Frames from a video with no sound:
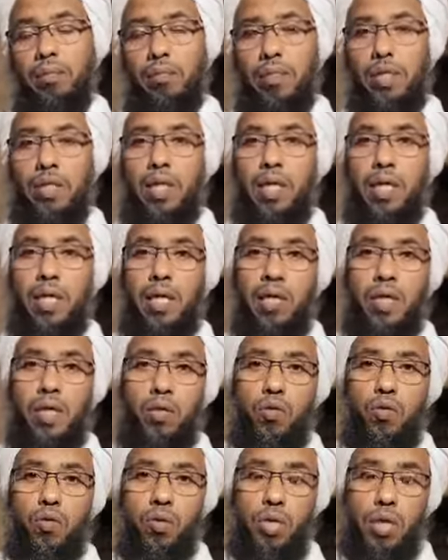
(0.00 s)
متاعا
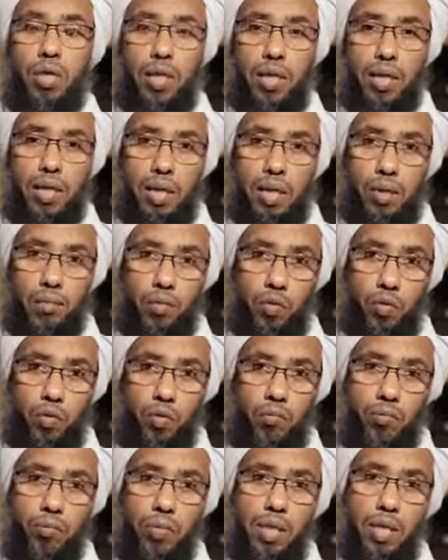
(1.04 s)
لكم
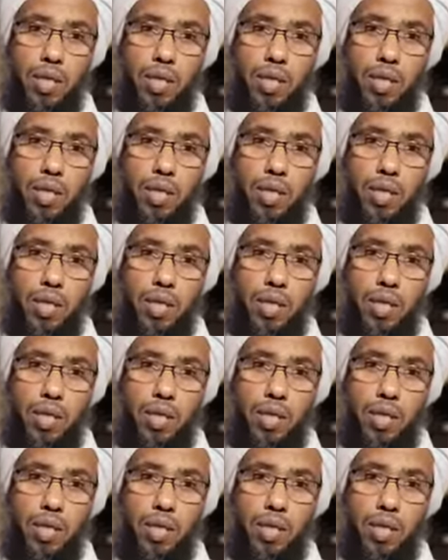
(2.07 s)
ولأنعامكم